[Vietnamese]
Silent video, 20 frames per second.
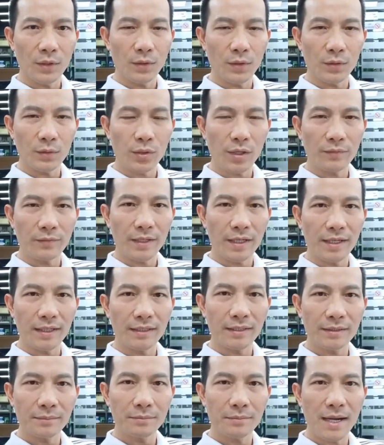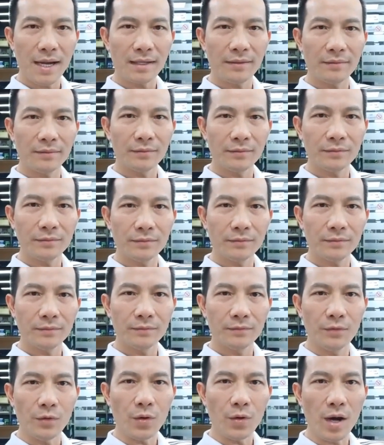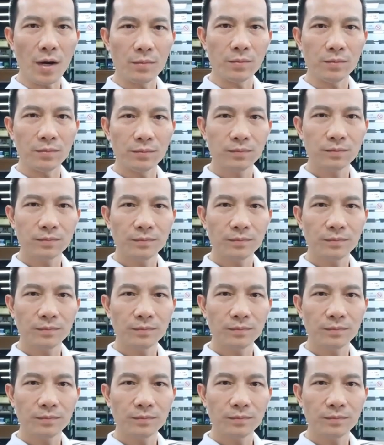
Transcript: Ồ, tuyệt vời, bạn Vũ Hồng,